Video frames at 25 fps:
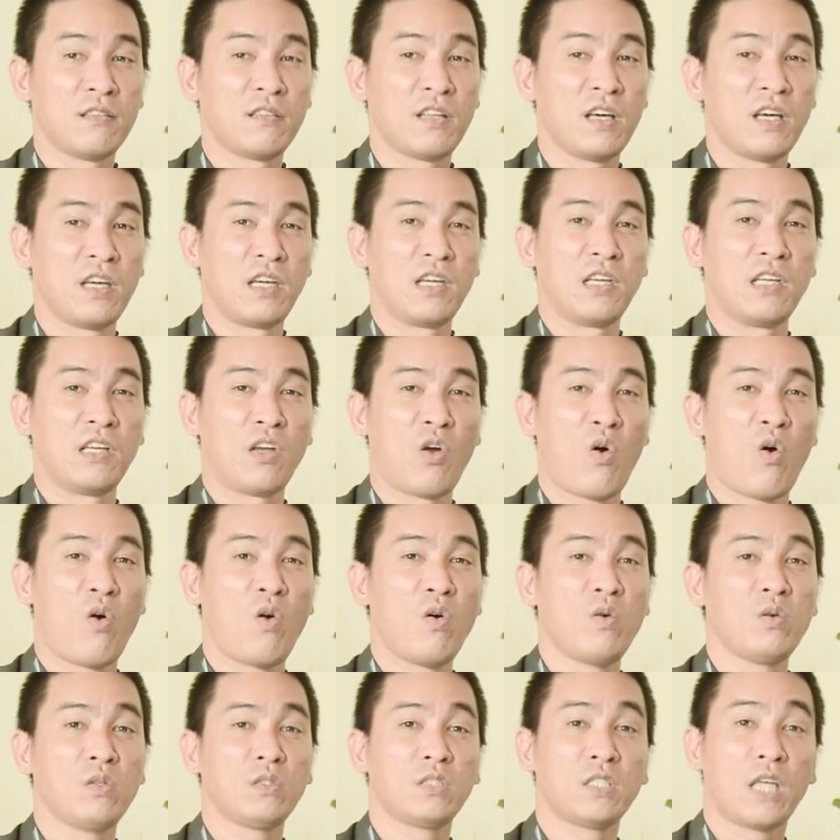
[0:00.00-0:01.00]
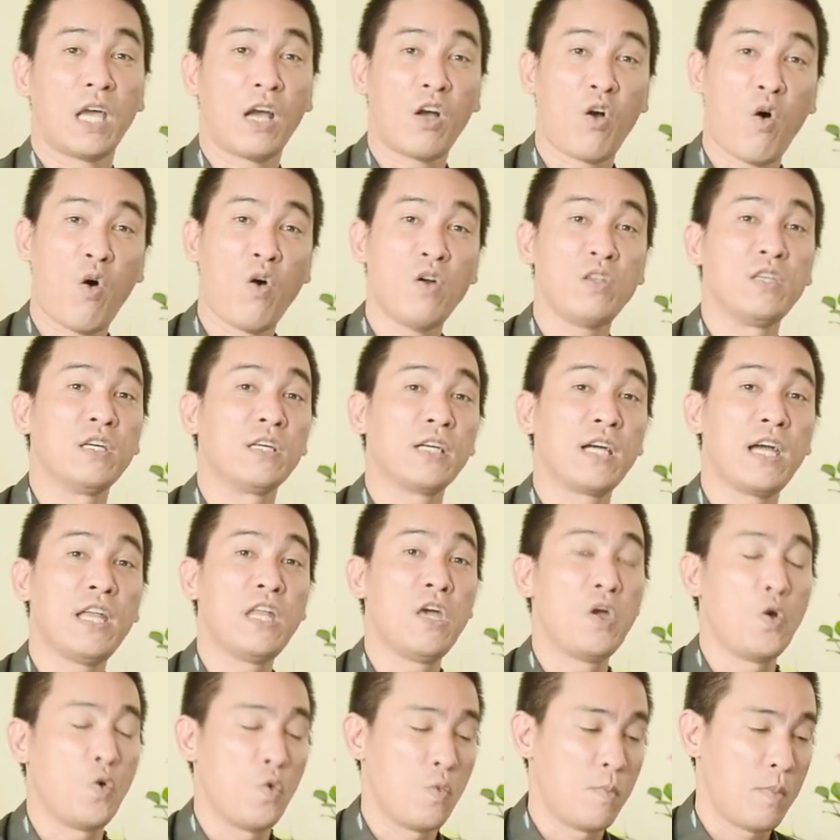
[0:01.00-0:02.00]
thì nó sẽ có những cái
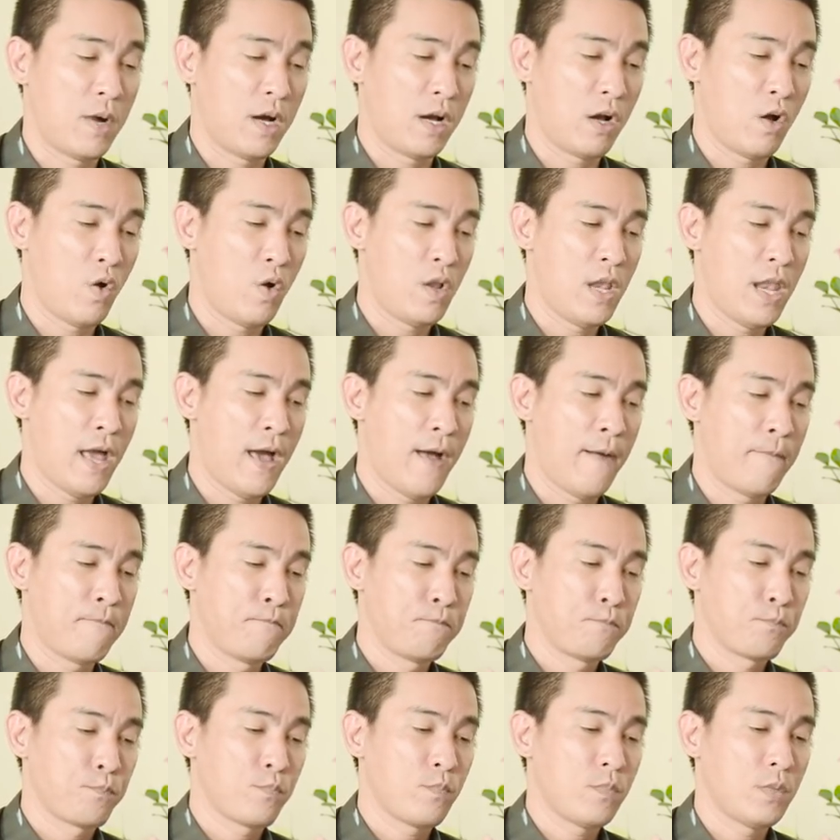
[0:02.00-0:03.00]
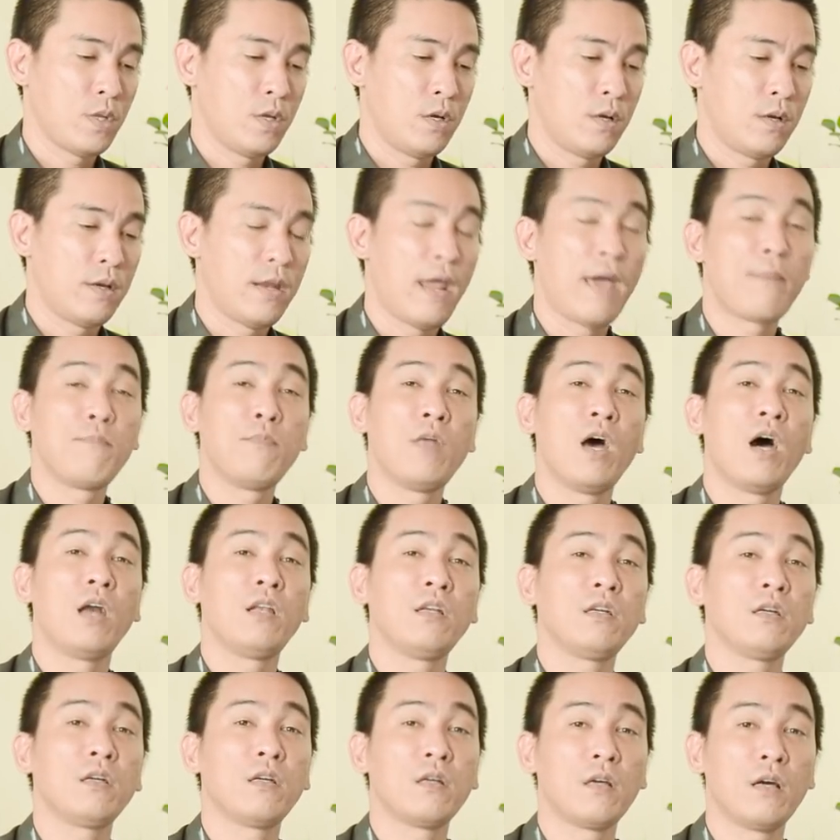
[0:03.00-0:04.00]
điều mà gọi là đem đến
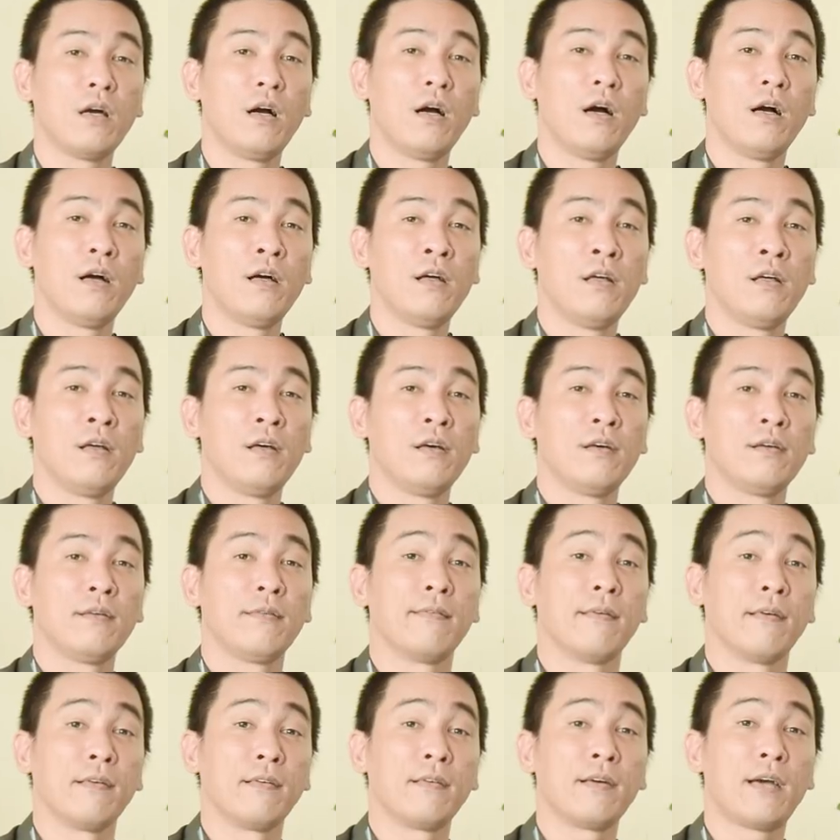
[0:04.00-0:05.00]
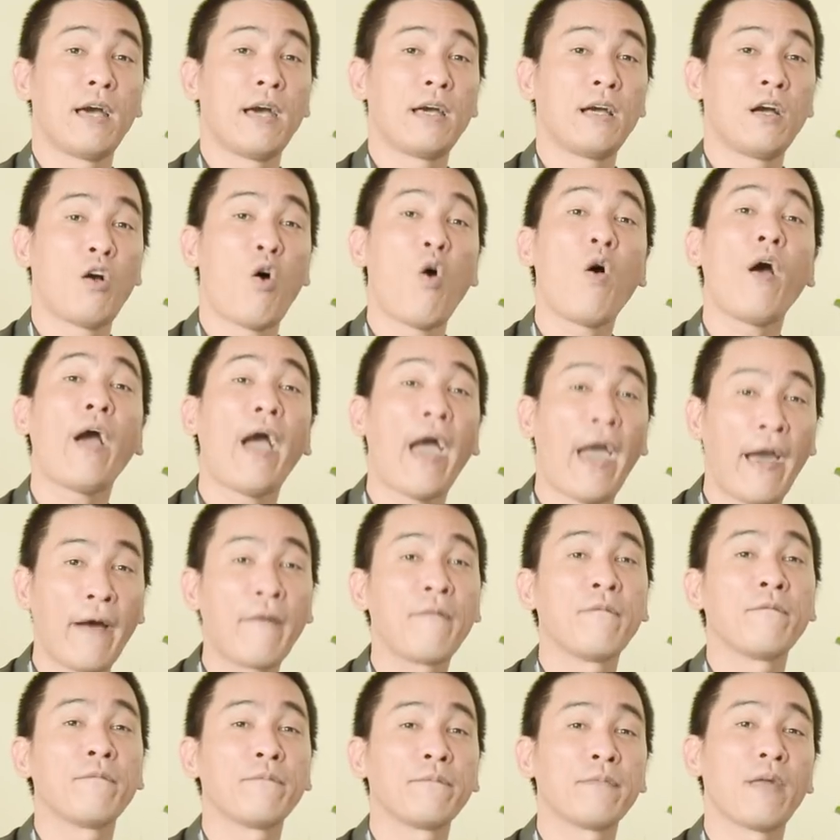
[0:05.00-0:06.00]
à, những cái khó khăn
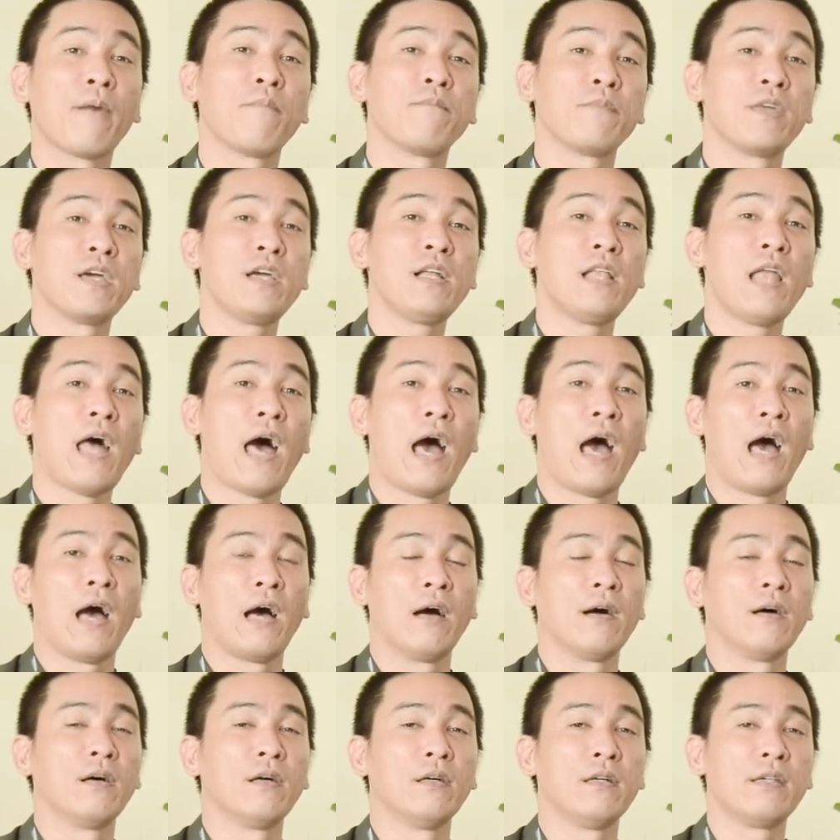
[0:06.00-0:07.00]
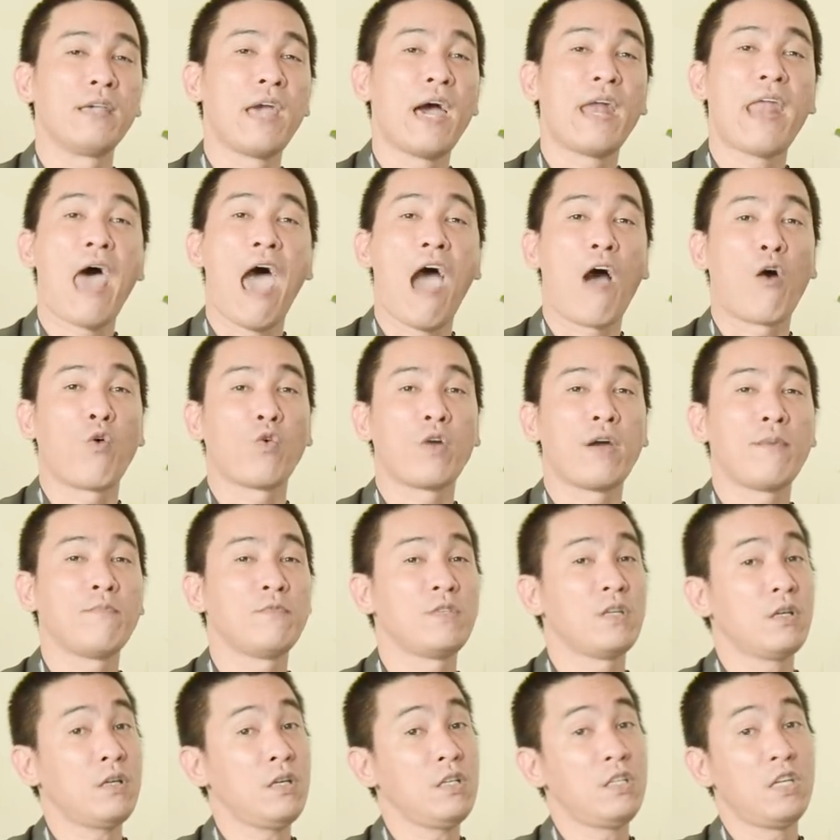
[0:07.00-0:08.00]
thậm chí là gia đạo đem
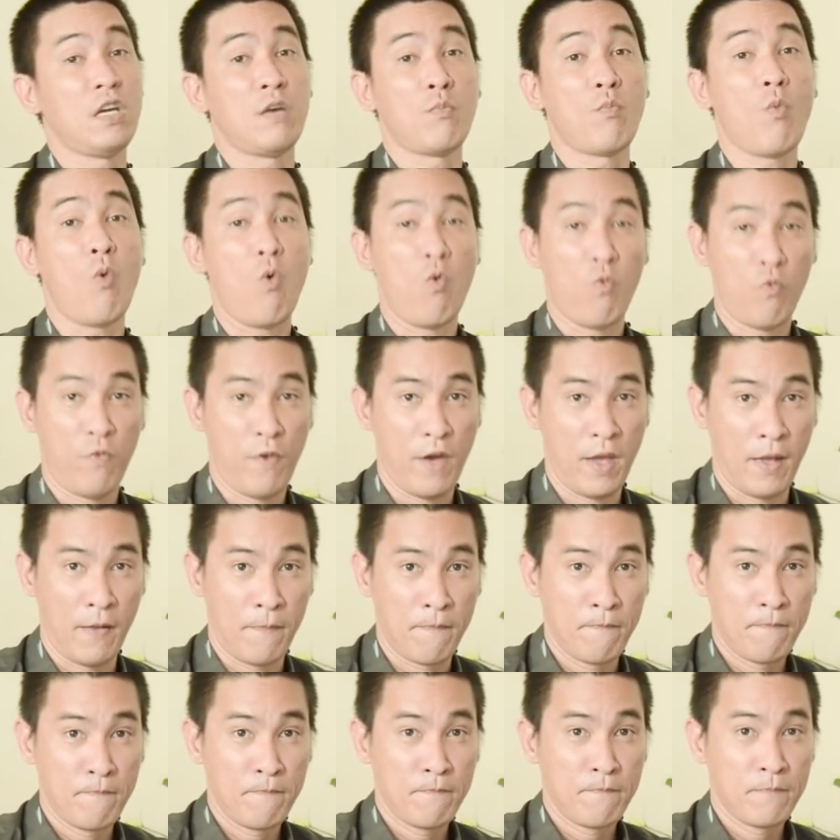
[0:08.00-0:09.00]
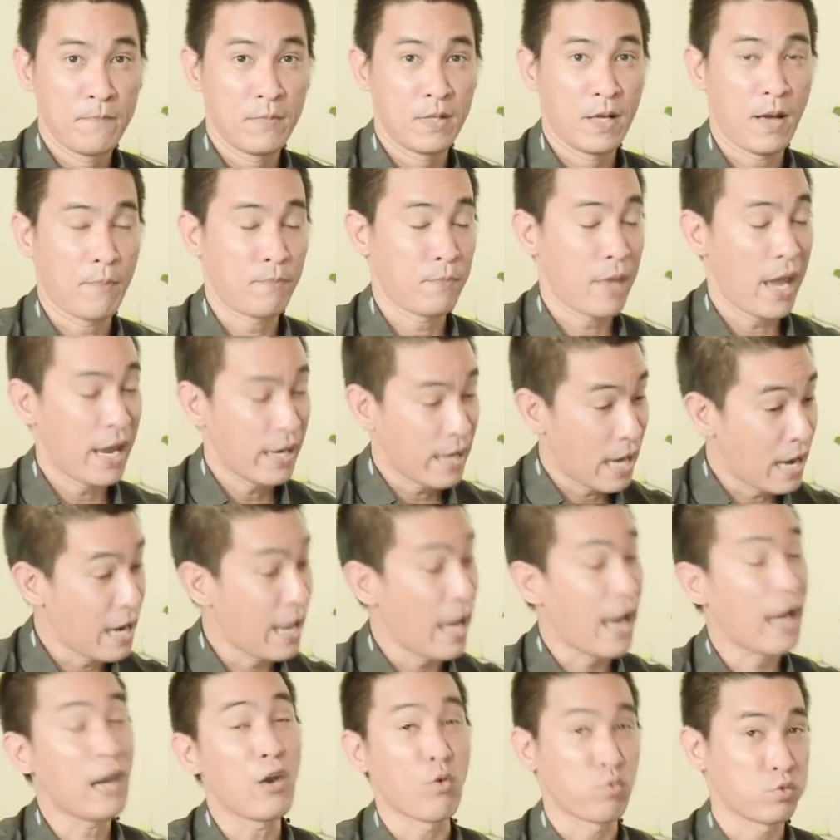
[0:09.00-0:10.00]
cho cái chuyện buồn phiền gặp tháng đã là
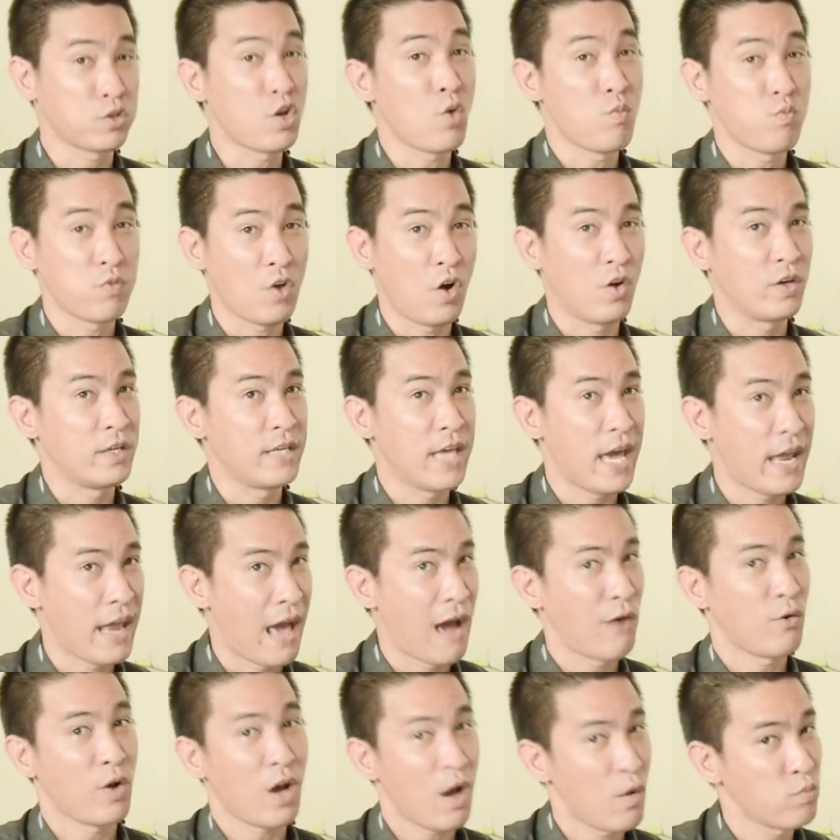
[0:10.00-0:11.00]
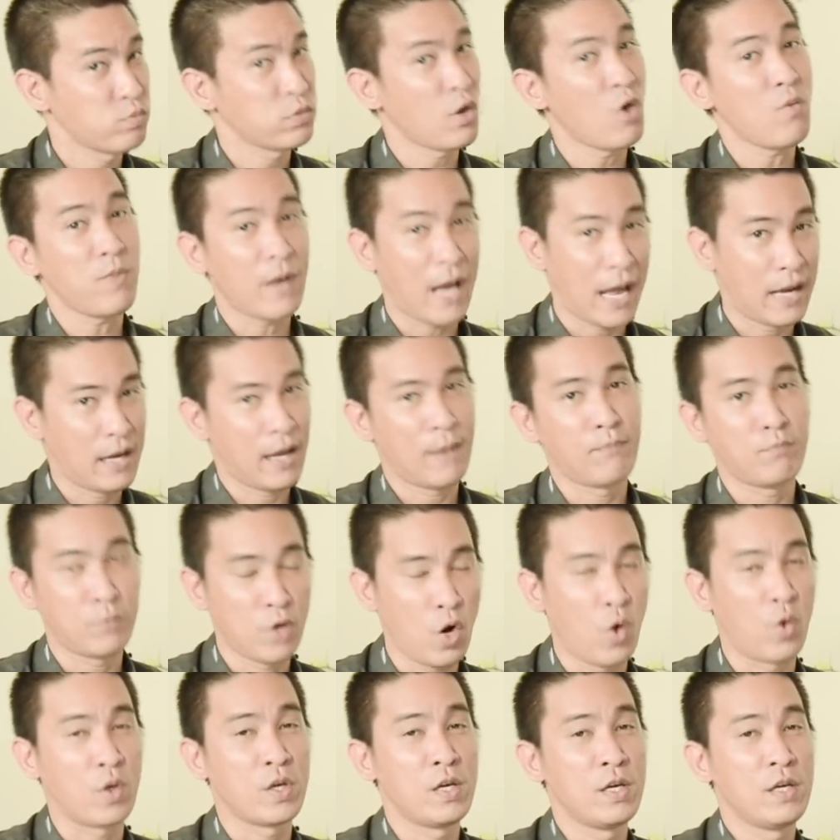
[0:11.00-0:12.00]
tháng lục xung rồi gia đạo đã không tốt cả năm
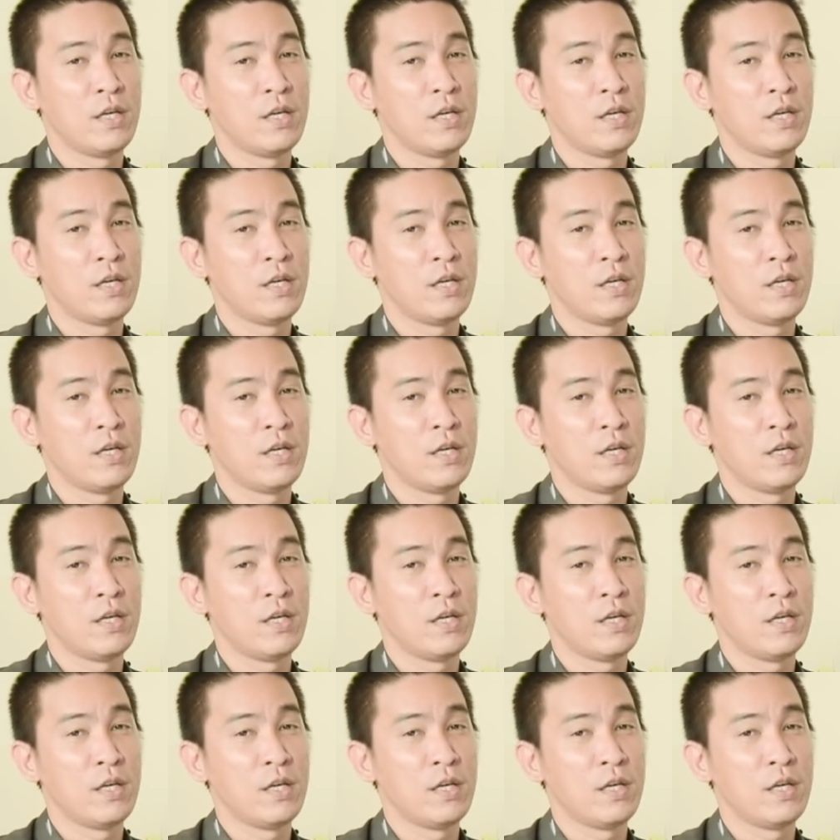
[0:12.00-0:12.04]
rồi